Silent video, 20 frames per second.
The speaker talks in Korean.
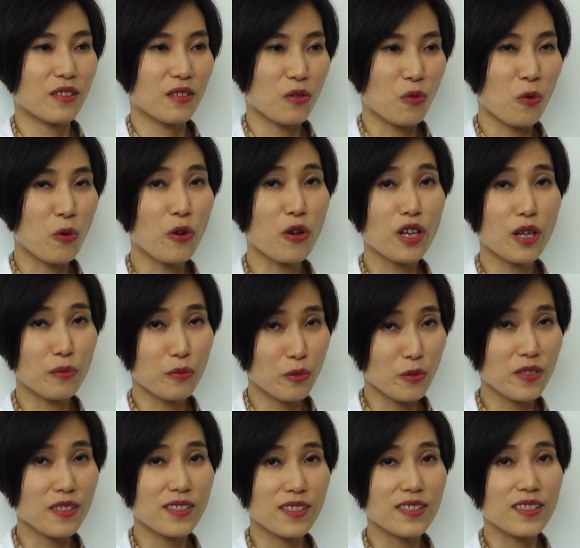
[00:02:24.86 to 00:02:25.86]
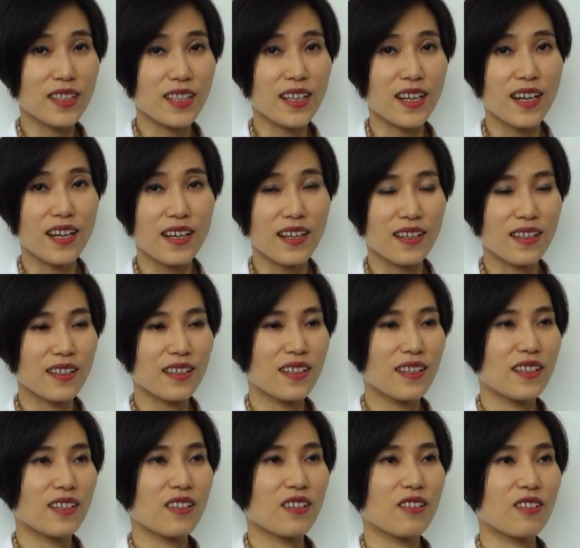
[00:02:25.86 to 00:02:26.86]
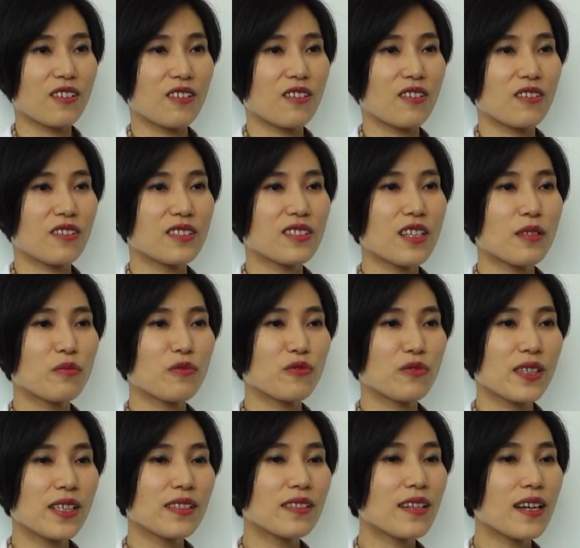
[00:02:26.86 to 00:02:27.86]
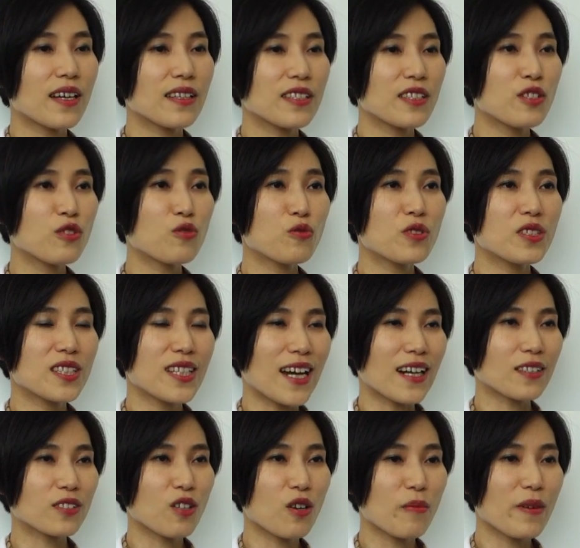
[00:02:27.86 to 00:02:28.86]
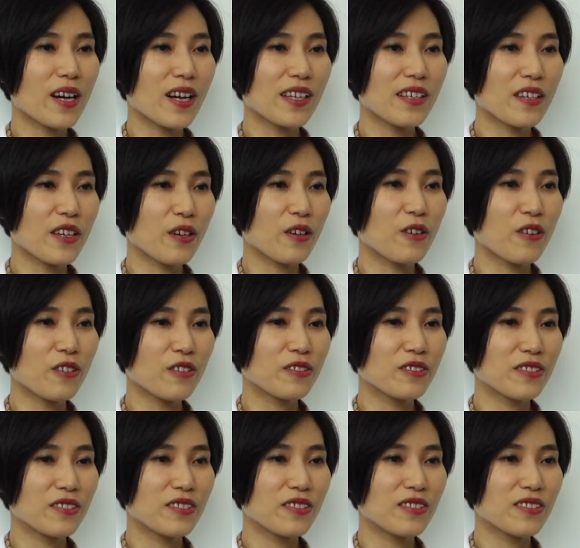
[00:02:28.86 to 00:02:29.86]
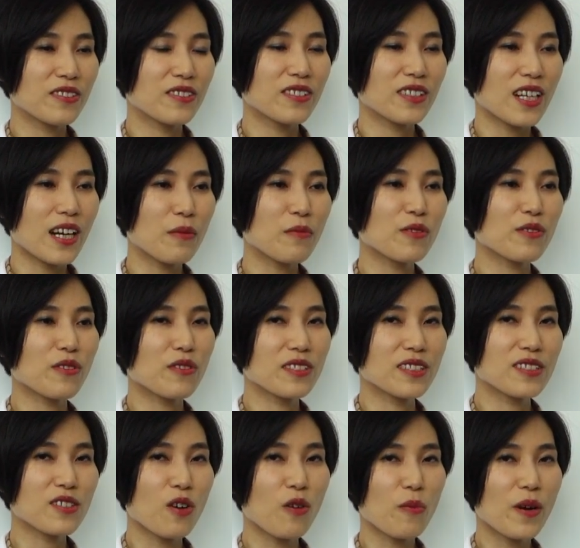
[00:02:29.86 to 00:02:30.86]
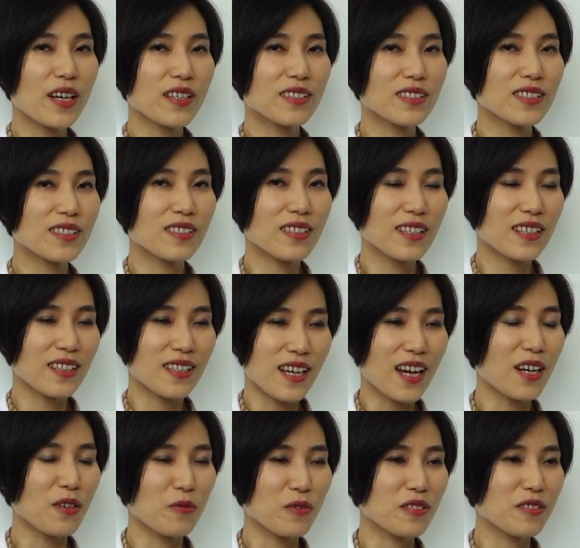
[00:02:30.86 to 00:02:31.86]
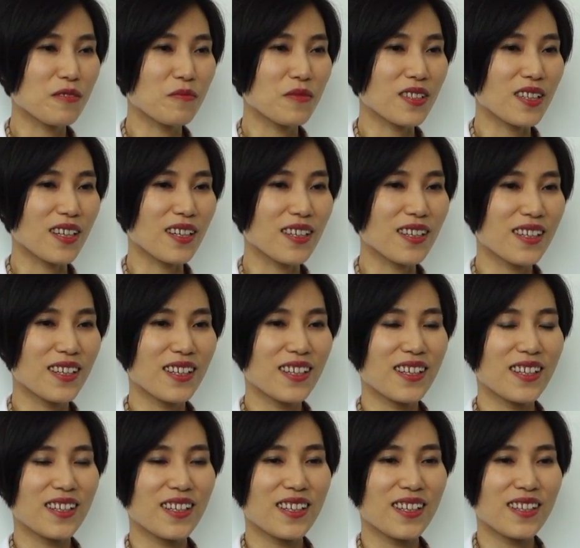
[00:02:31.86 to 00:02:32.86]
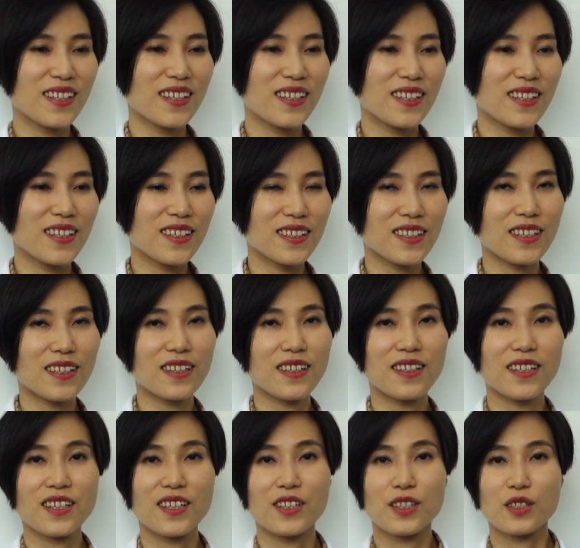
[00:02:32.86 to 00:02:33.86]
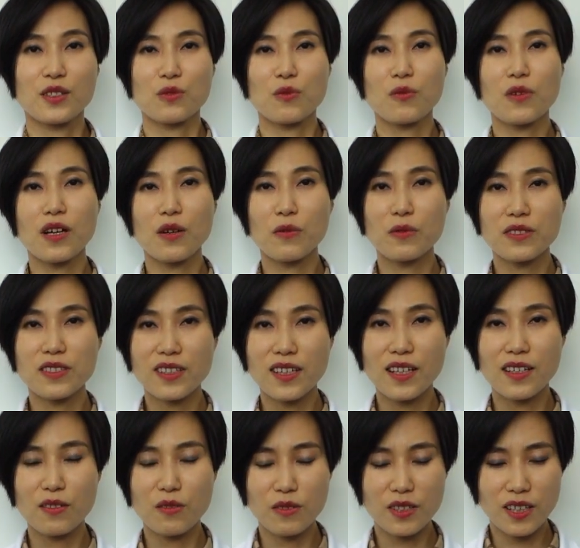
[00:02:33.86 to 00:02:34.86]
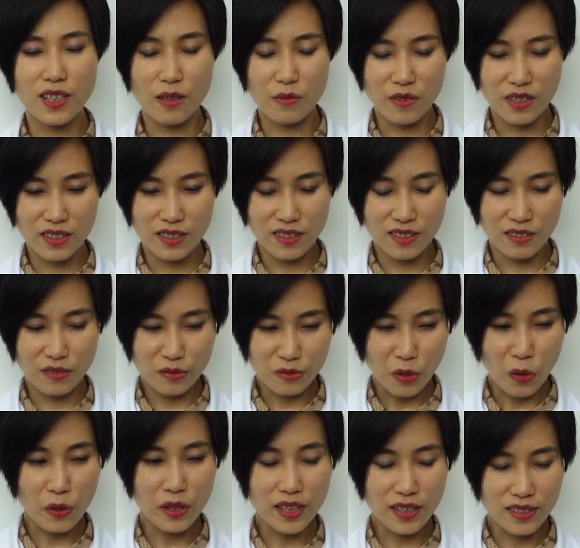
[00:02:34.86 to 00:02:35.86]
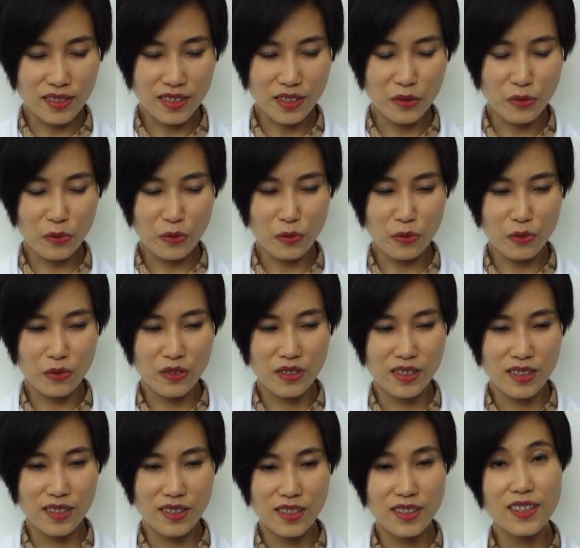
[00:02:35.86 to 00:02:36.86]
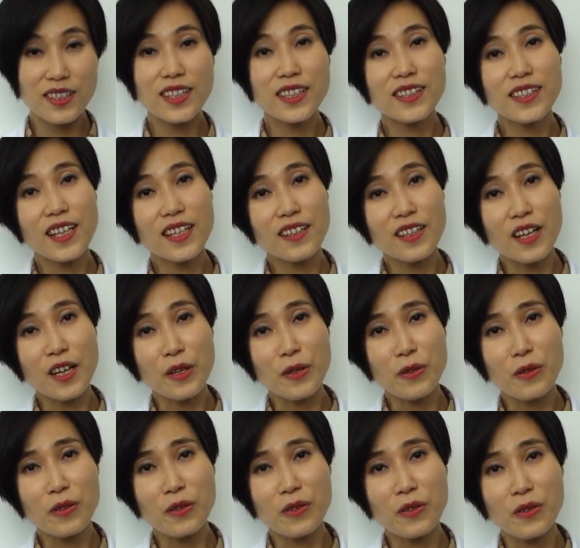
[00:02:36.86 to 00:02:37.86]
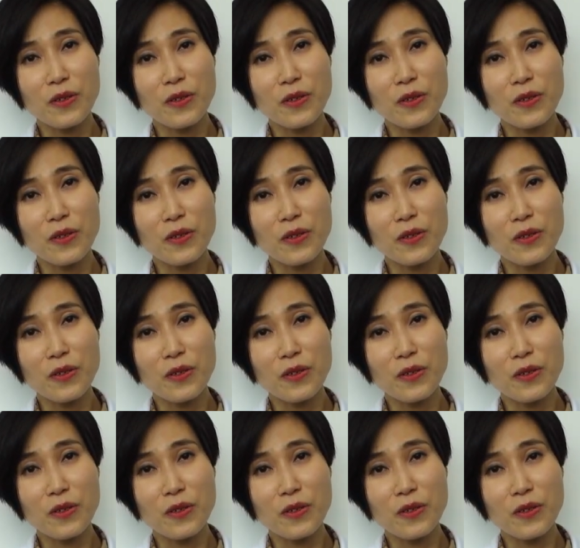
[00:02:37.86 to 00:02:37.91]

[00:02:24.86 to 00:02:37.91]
고혈압도 있으니까 어, 환자분 일단 2주치 약 처방할게요. 하면서 이제 처방을 하고 있습니다. 그러니까 송강호 씨가 이렇게 가만히 그, 거기까지 듣고 끝났나요?